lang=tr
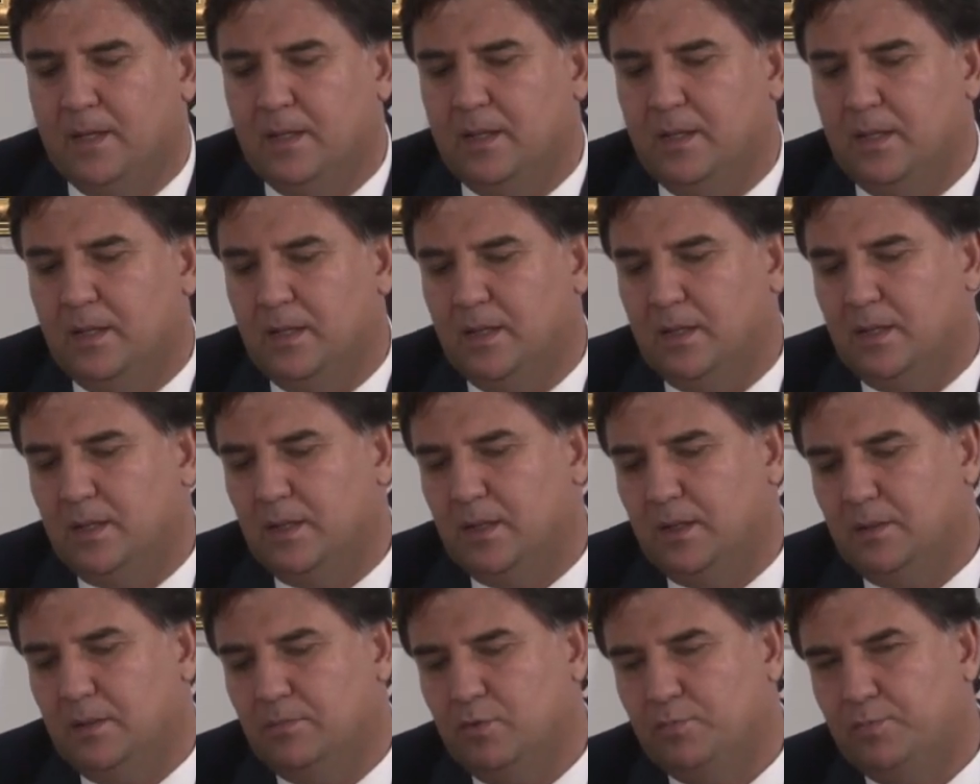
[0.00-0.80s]
E,
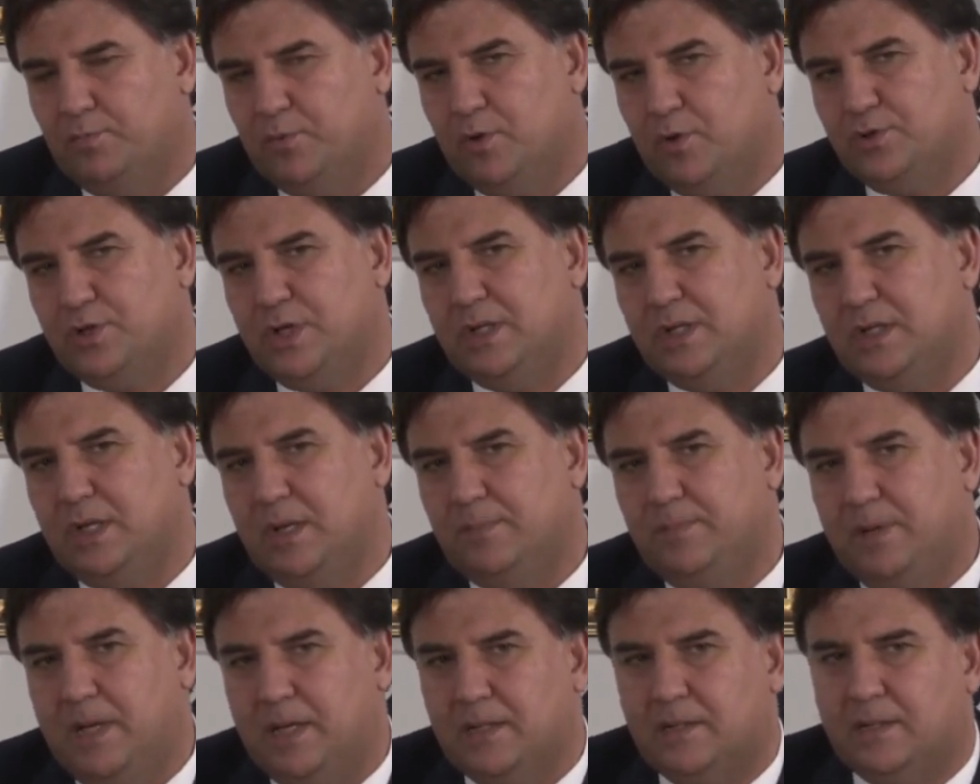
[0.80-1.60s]
bu projeyi
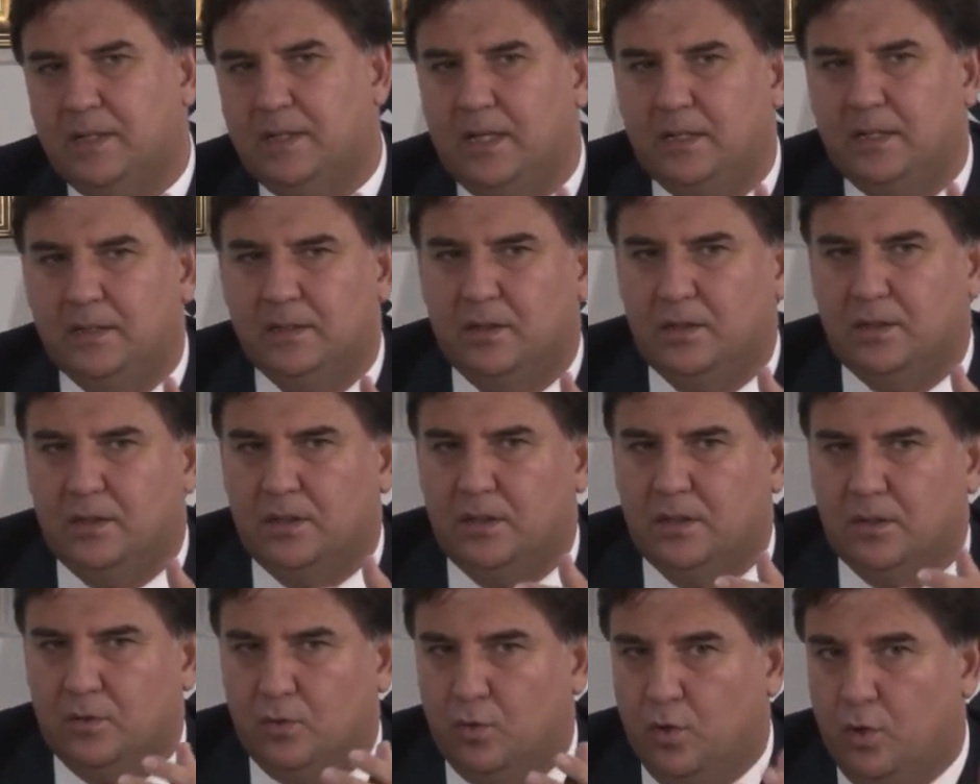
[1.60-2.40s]
yaparken
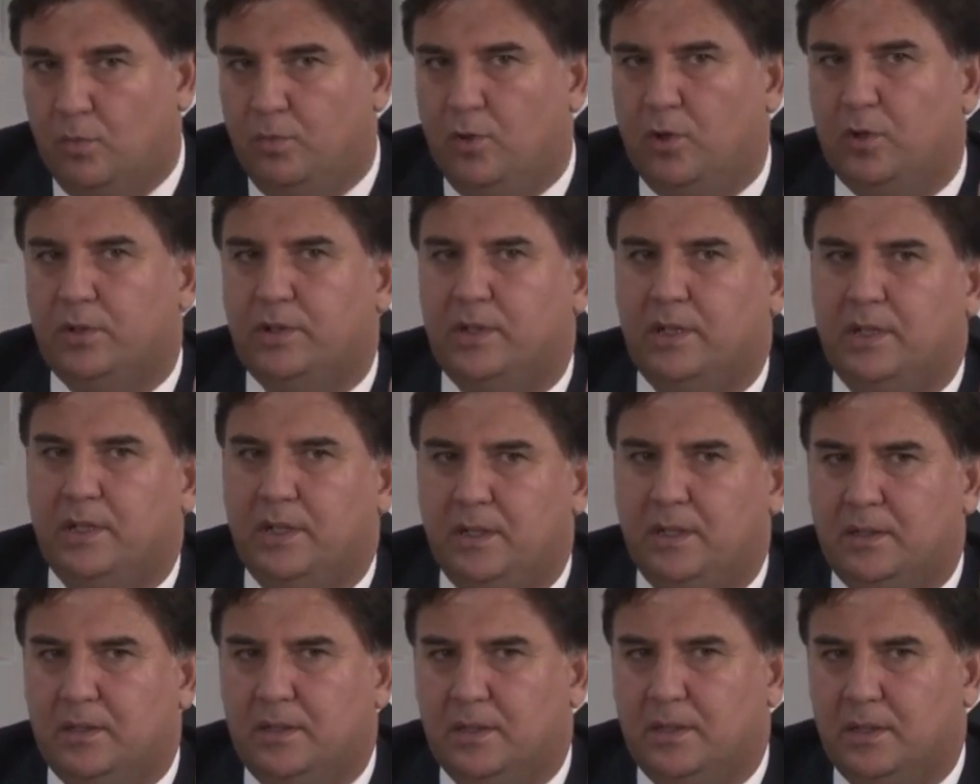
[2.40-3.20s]
e, o
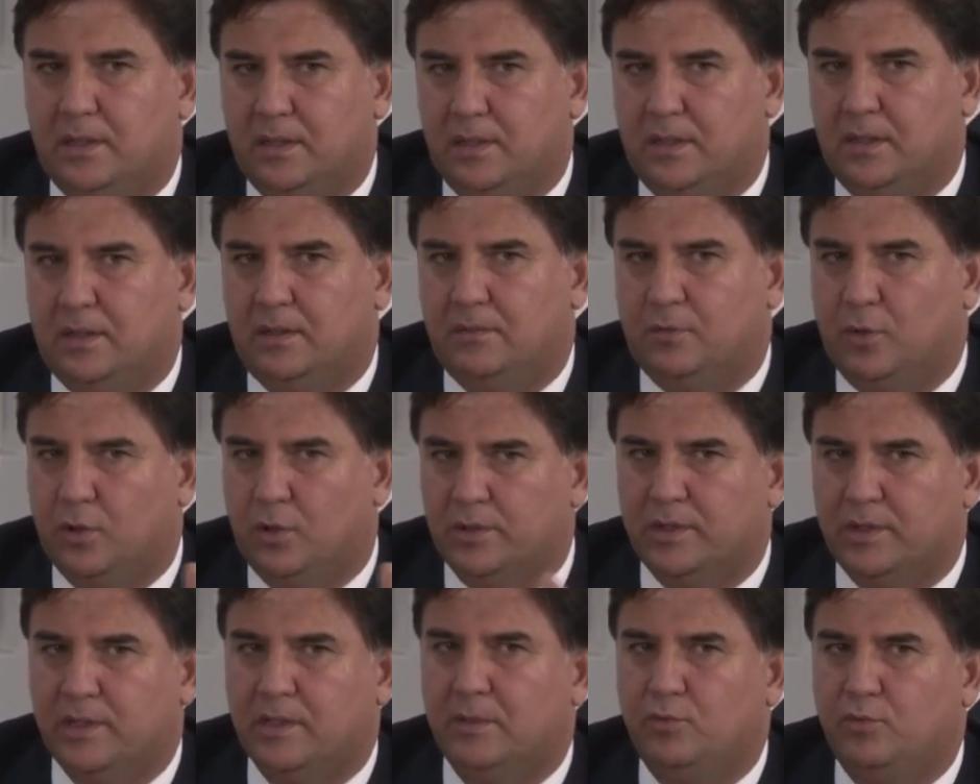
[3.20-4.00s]
bölgenin e,
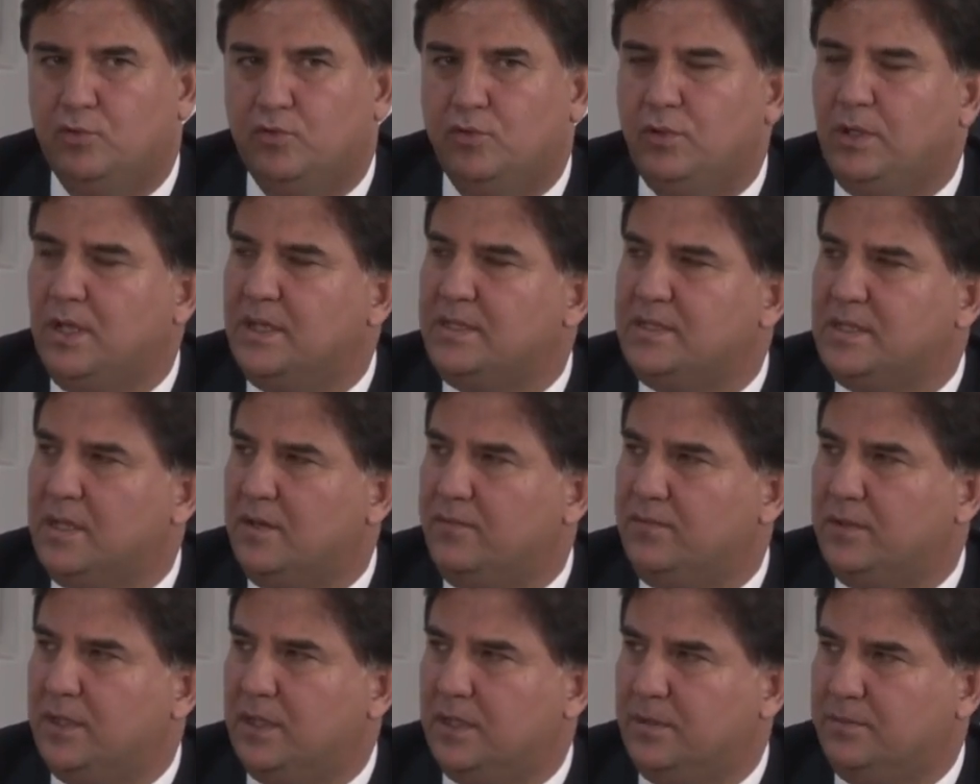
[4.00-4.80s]
oradaki bütün
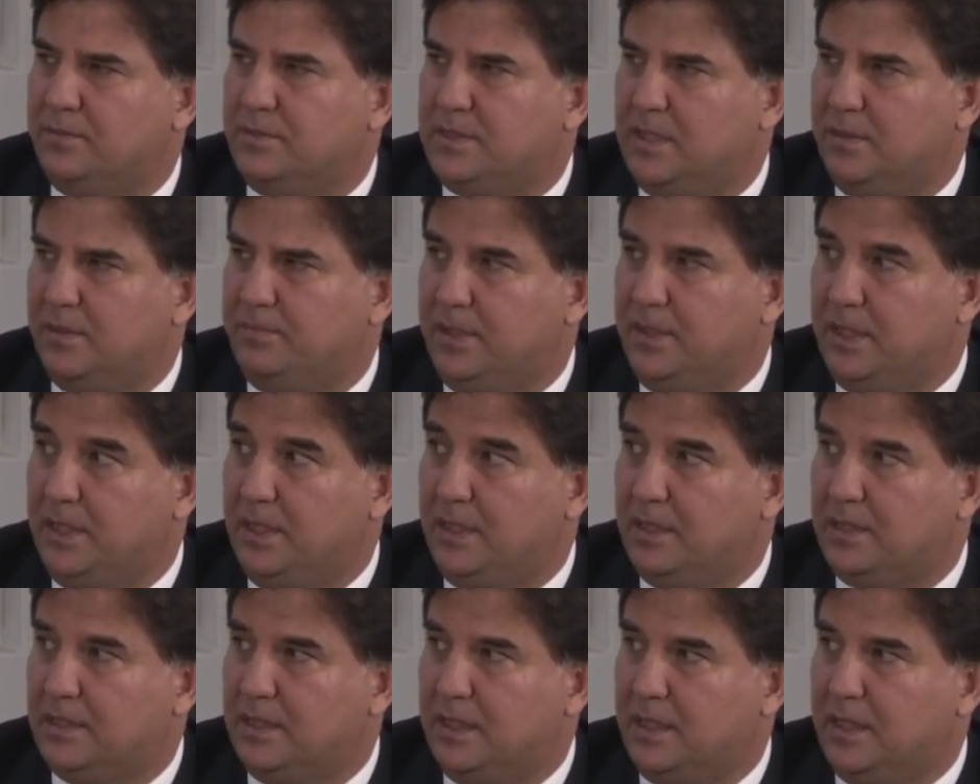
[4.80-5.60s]
esnaflarımızla
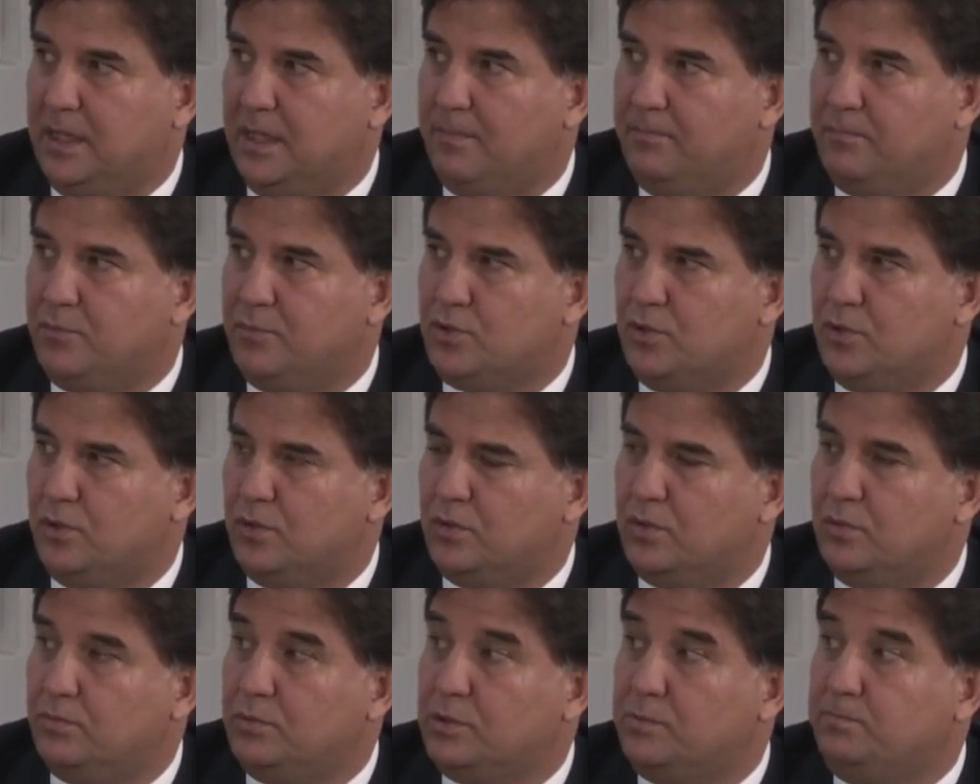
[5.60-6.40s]
birlikte yapmış
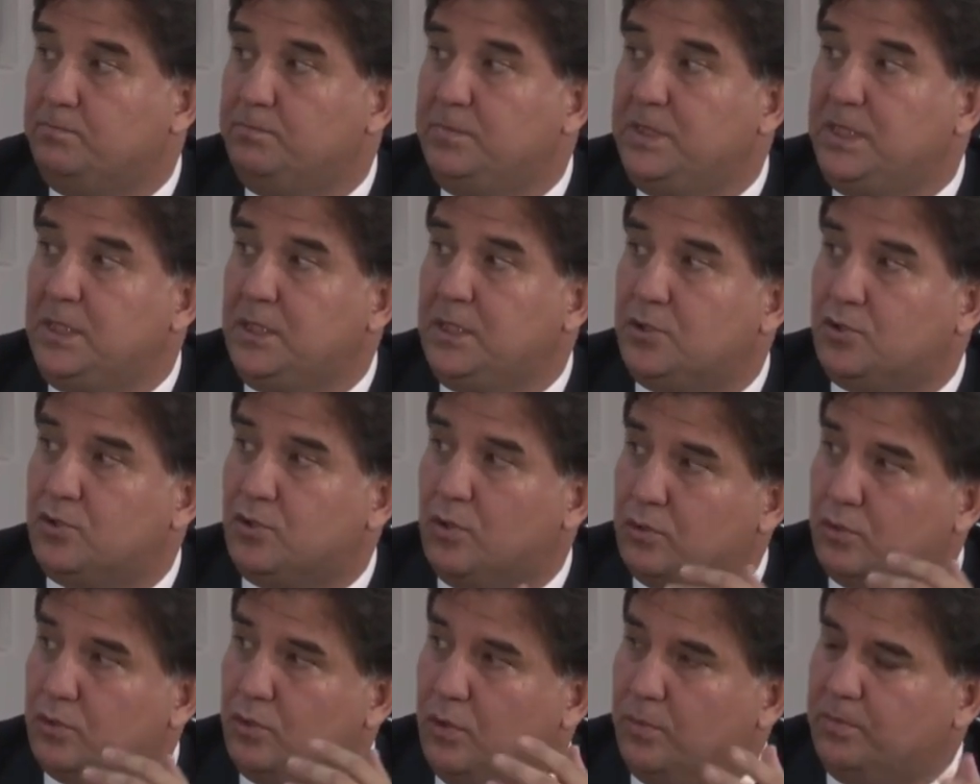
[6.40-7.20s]
olduğumuz
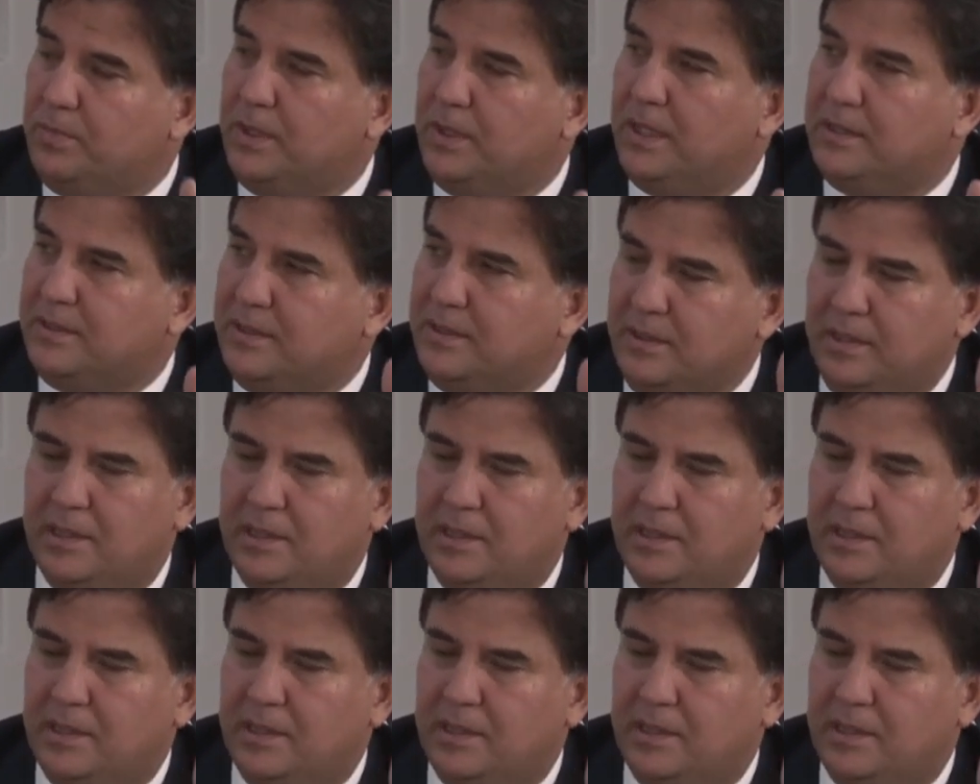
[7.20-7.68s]
birçok toplantı